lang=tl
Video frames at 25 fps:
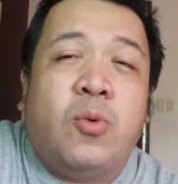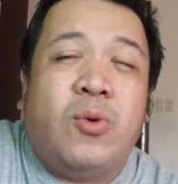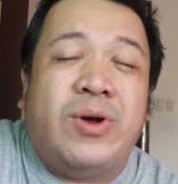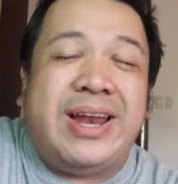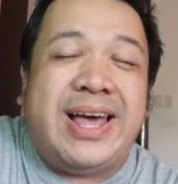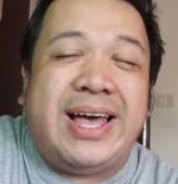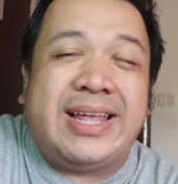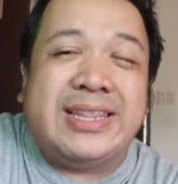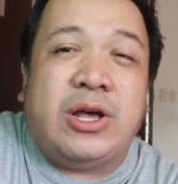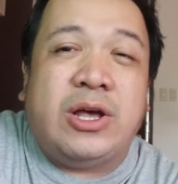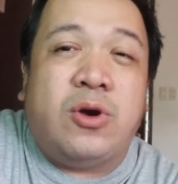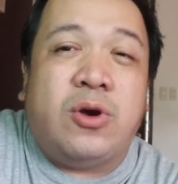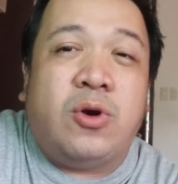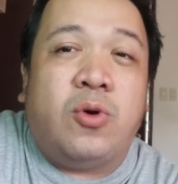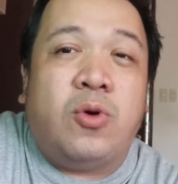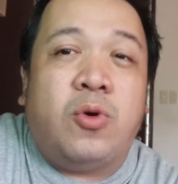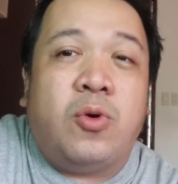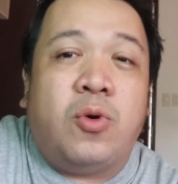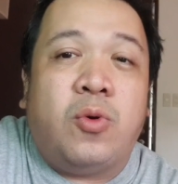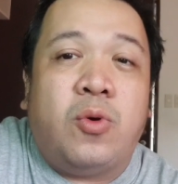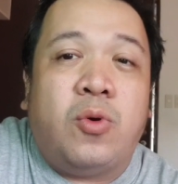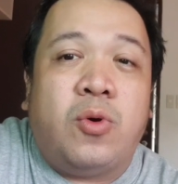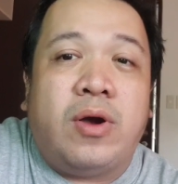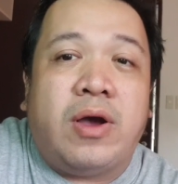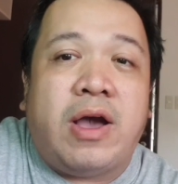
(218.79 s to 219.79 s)
Wala daw
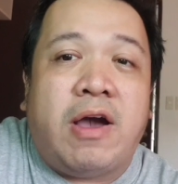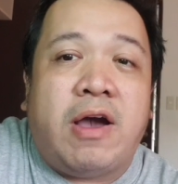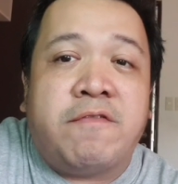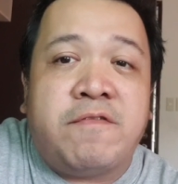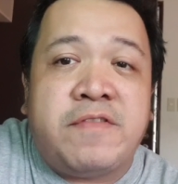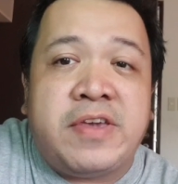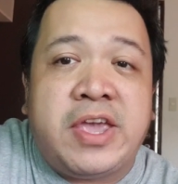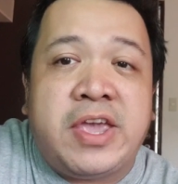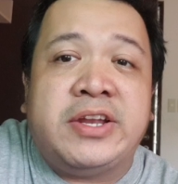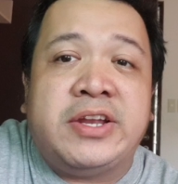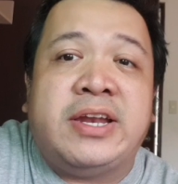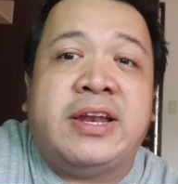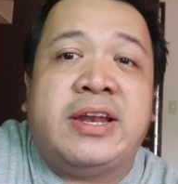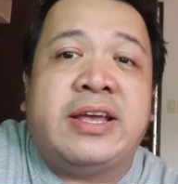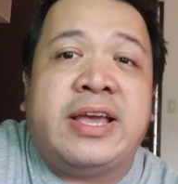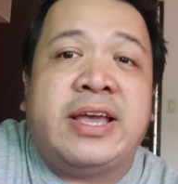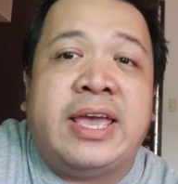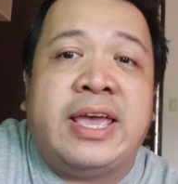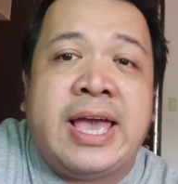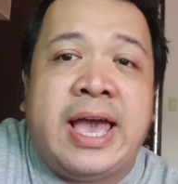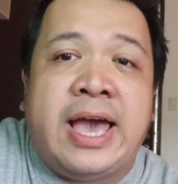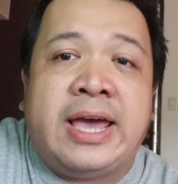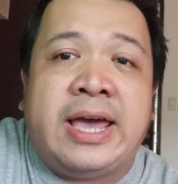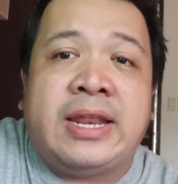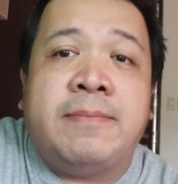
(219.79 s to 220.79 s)
affair na
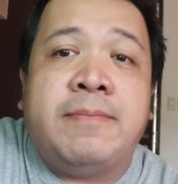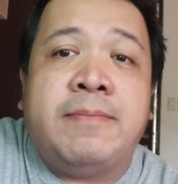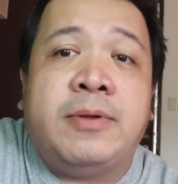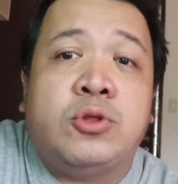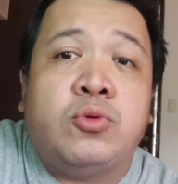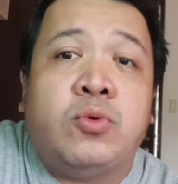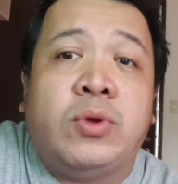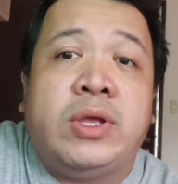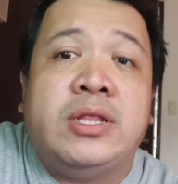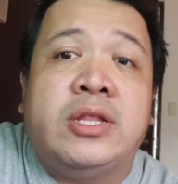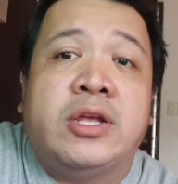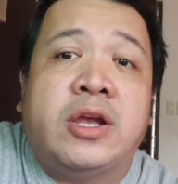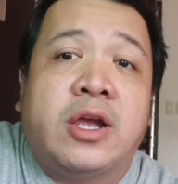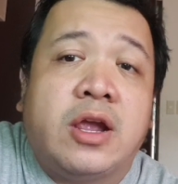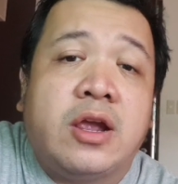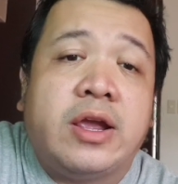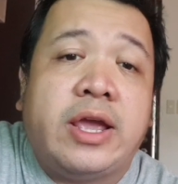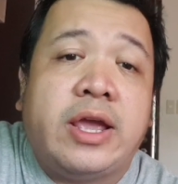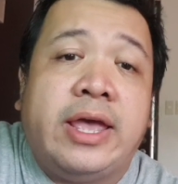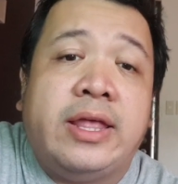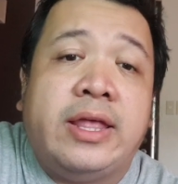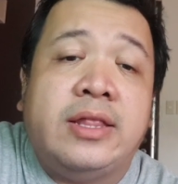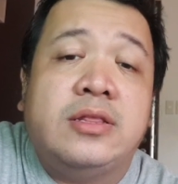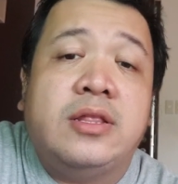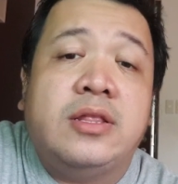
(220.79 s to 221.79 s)
nangyayari between
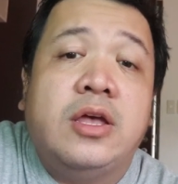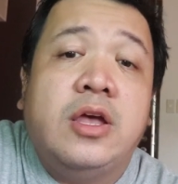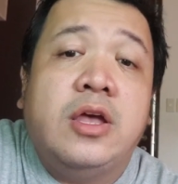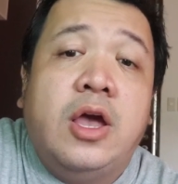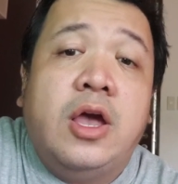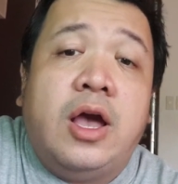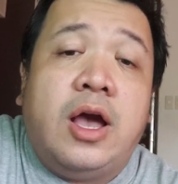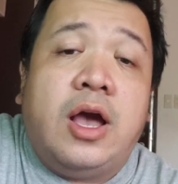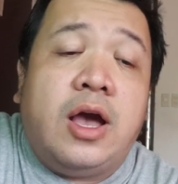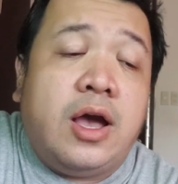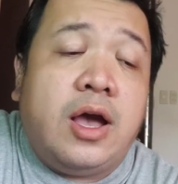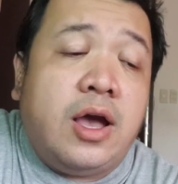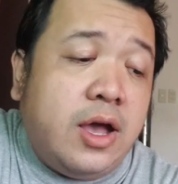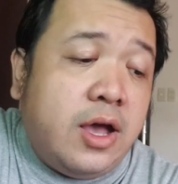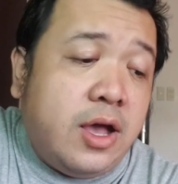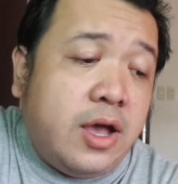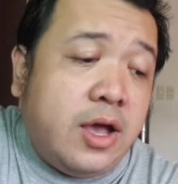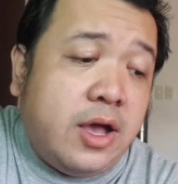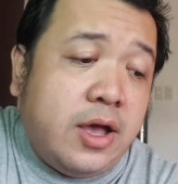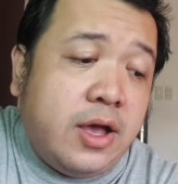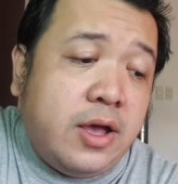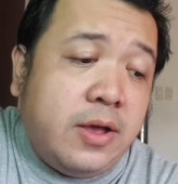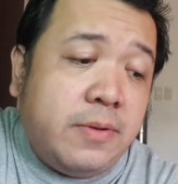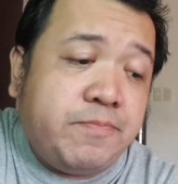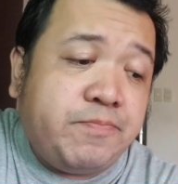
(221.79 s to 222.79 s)
her and
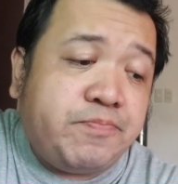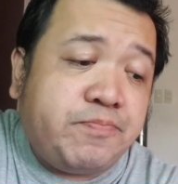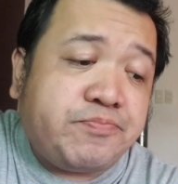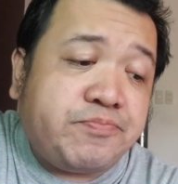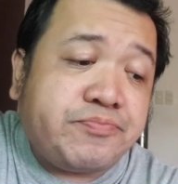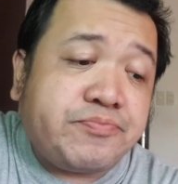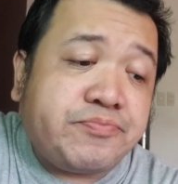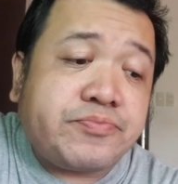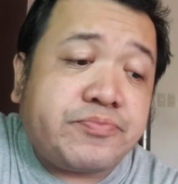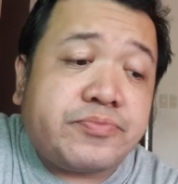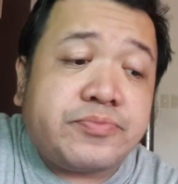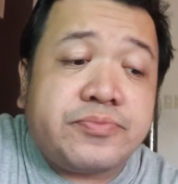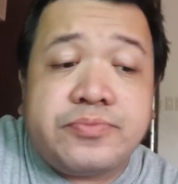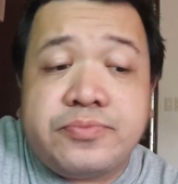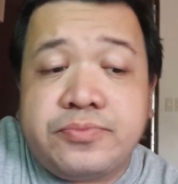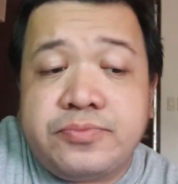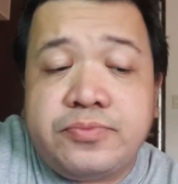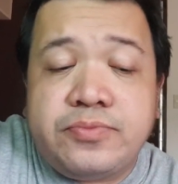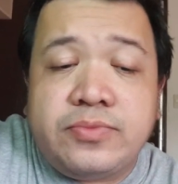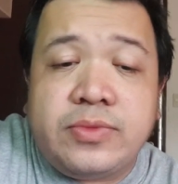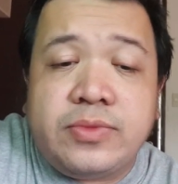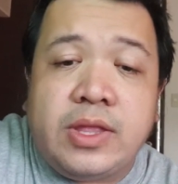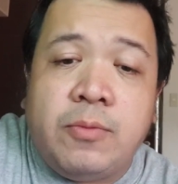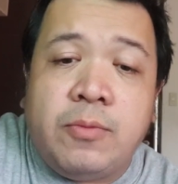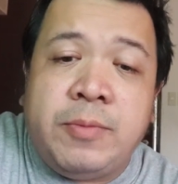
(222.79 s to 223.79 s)
uh,
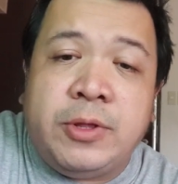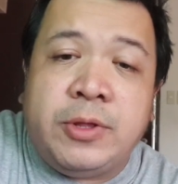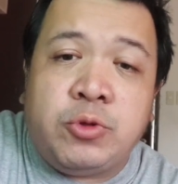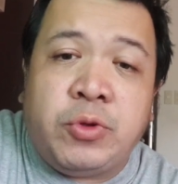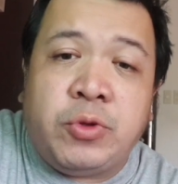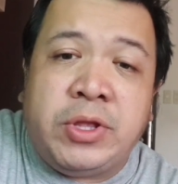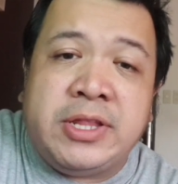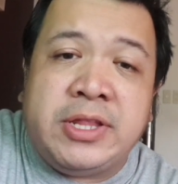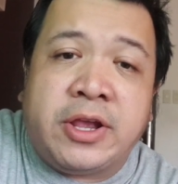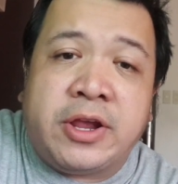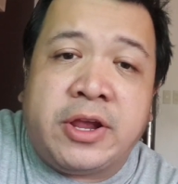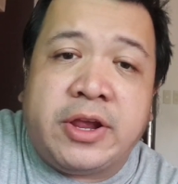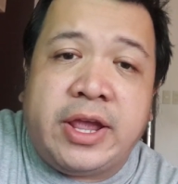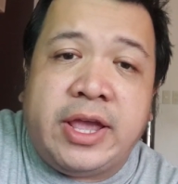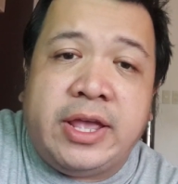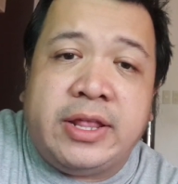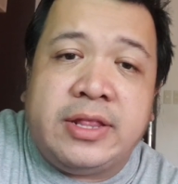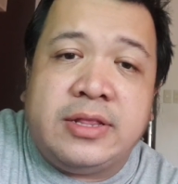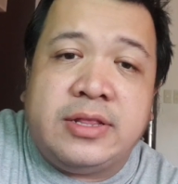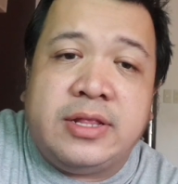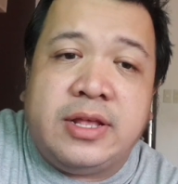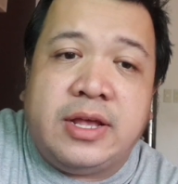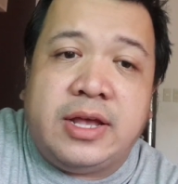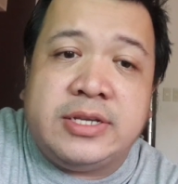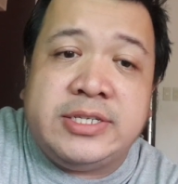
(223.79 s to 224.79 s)
between her
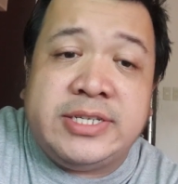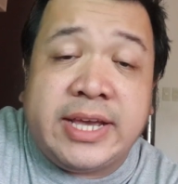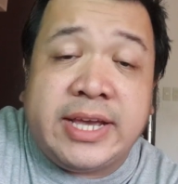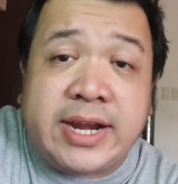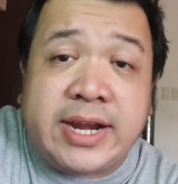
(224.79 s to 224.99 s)
and uh,